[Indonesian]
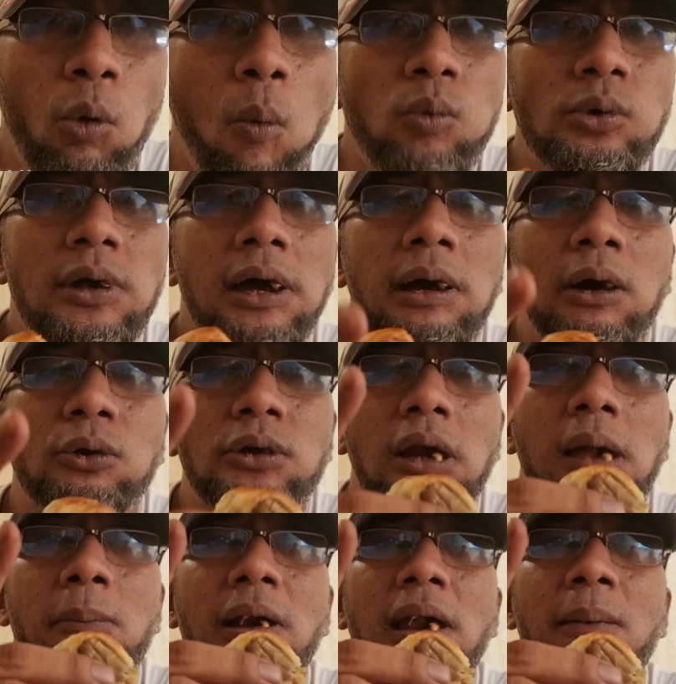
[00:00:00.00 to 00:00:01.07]
udah nggak
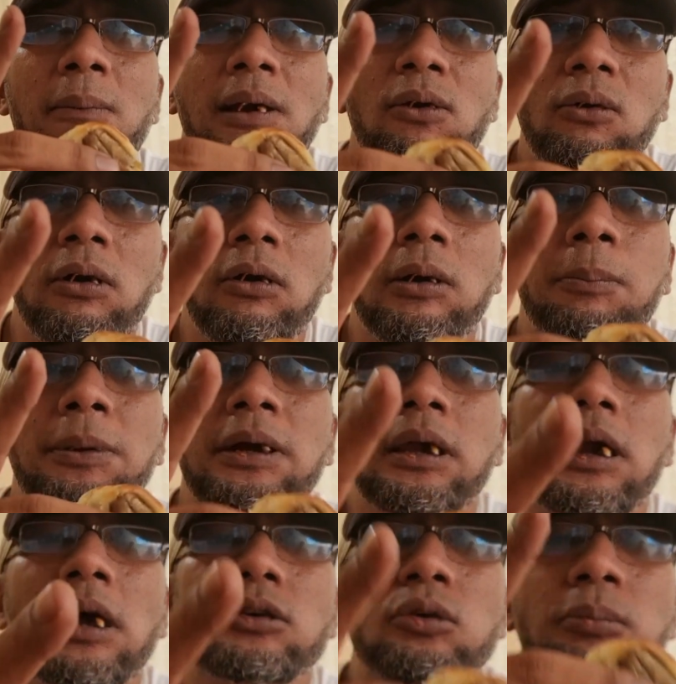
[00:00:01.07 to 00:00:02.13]
usah lama-lama lu kalau
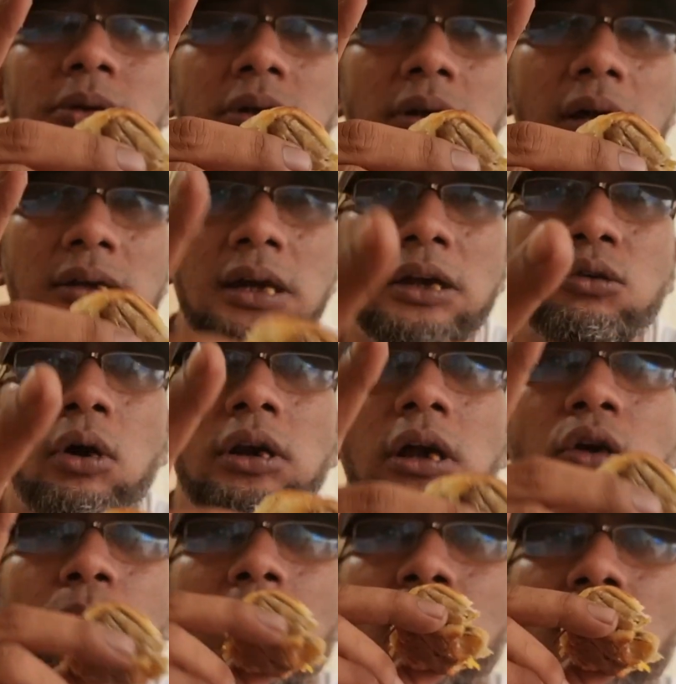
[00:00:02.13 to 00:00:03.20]
kepingin langsung pesen aja itu ada
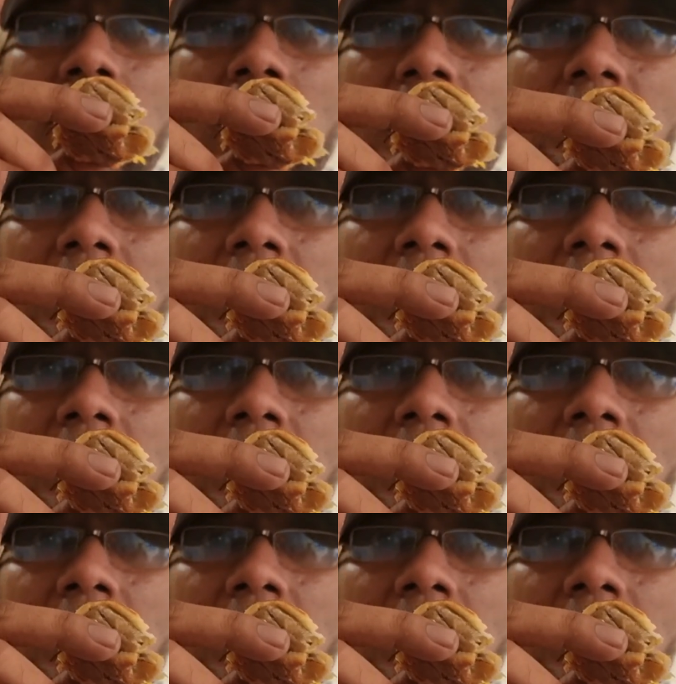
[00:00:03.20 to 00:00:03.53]
nomor WA